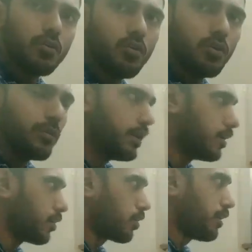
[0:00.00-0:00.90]
कोर में
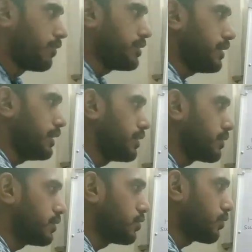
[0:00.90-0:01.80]
एंटर हो रहा है वैसे इधर
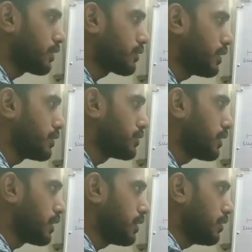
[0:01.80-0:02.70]
से जो फ्लक्स लाइन
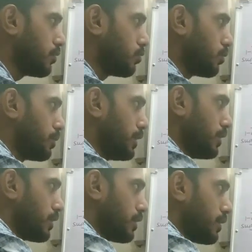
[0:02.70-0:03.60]
जाएगी वो भी
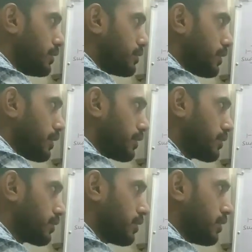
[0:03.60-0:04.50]
इस तरीके
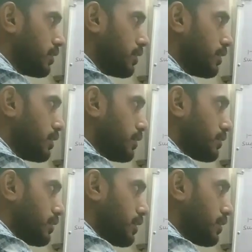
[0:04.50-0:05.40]
से ये
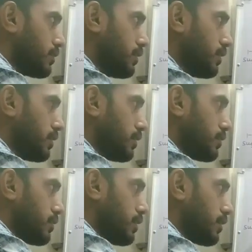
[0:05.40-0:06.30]
इस तरीके से ये
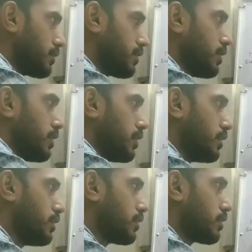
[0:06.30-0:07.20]
इस तरीके से
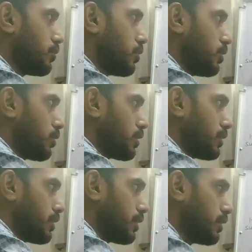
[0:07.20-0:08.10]
इधर से मोल्डो क्या
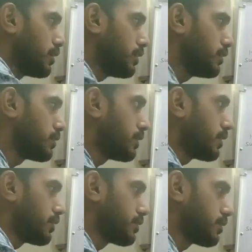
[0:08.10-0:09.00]
जाएगी इस
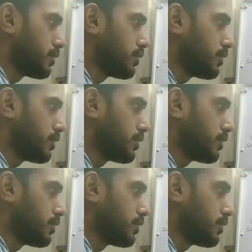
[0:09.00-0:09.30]
तरीके से